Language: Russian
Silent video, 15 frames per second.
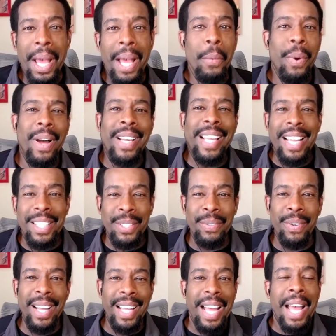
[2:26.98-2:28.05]
это здорово.
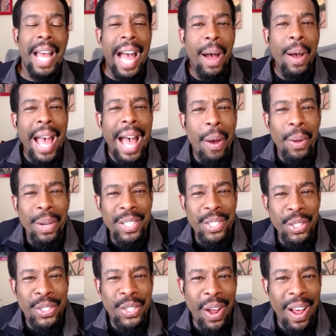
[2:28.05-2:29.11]
А сколько
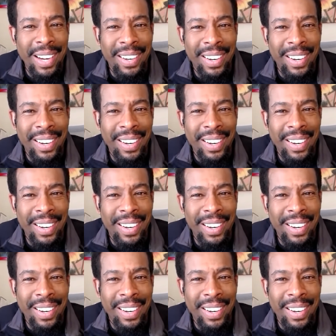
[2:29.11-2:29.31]
лет твоей